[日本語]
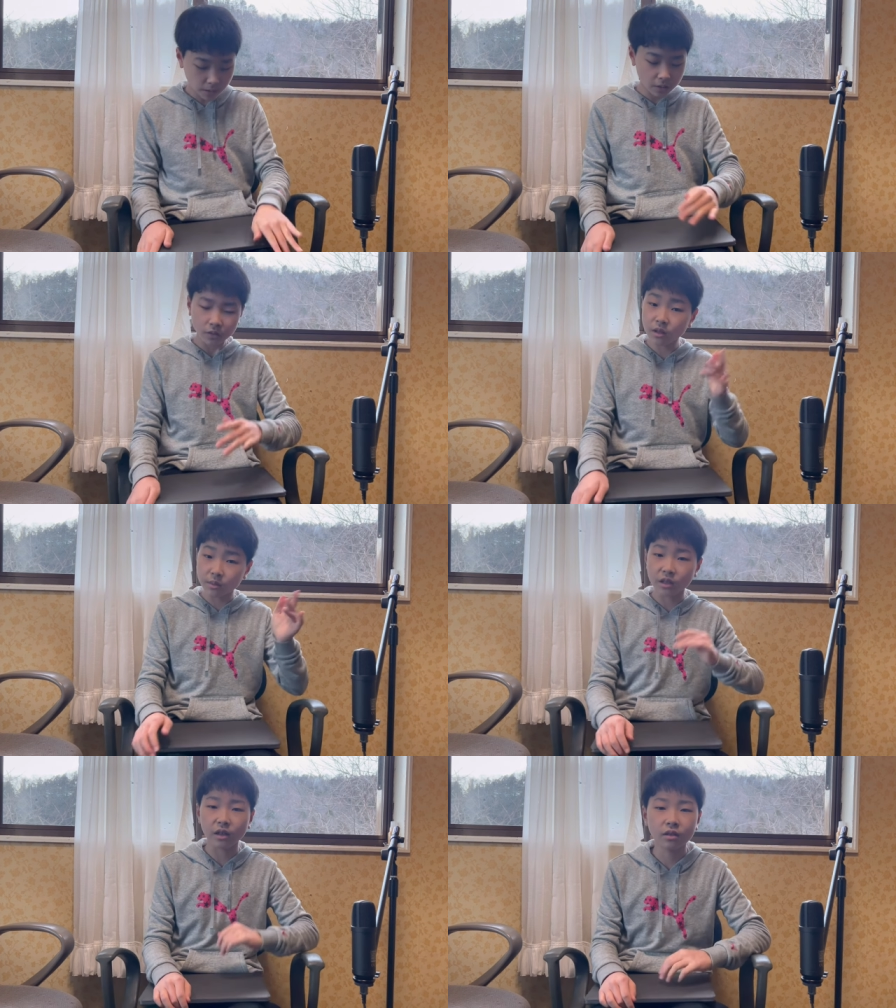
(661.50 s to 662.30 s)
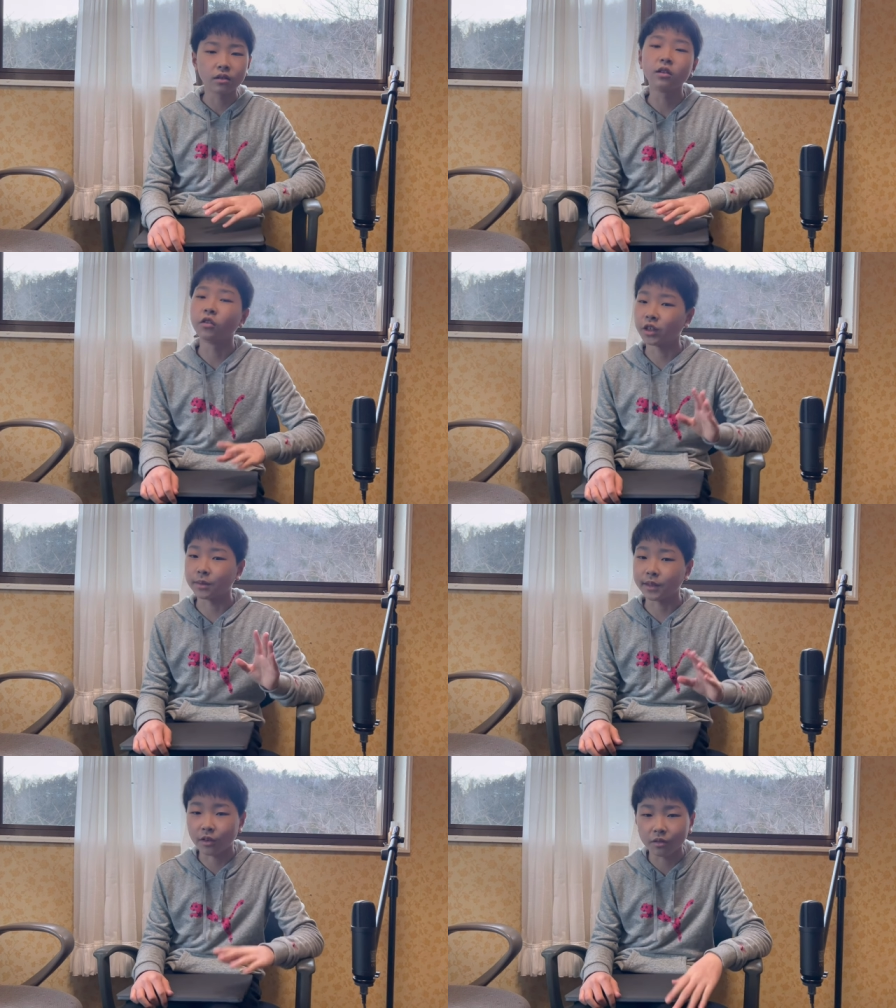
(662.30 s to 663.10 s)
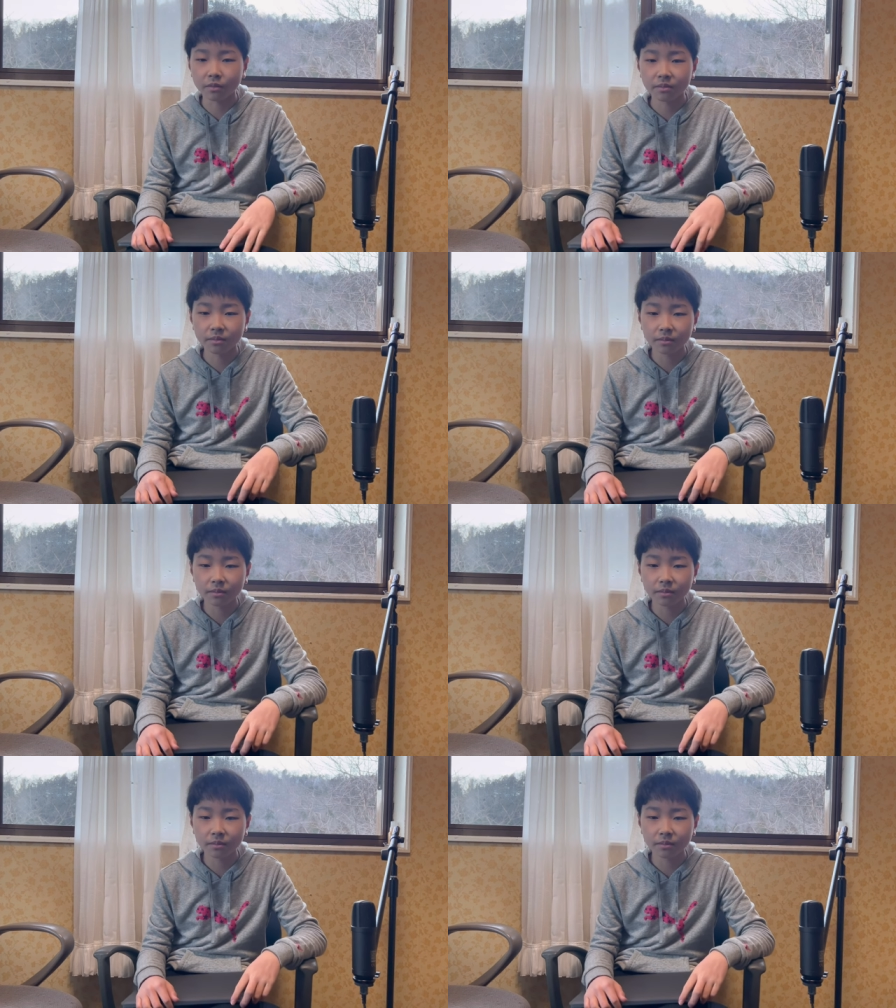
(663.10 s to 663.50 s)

それではまたお会いしましょ